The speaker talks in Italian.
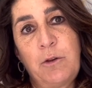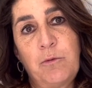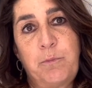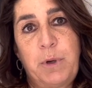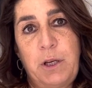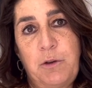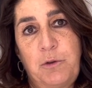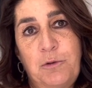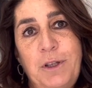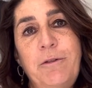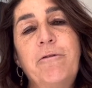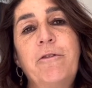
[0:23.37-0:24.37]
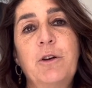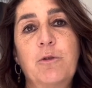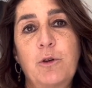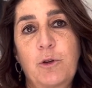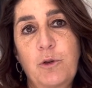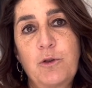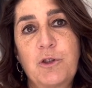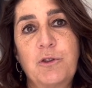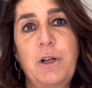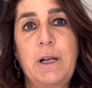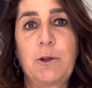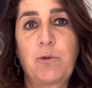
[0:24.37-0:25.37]
un periodo difficoltoso
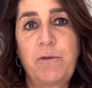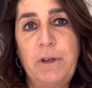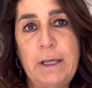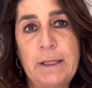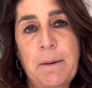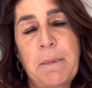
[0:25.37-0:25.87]
della tua vita,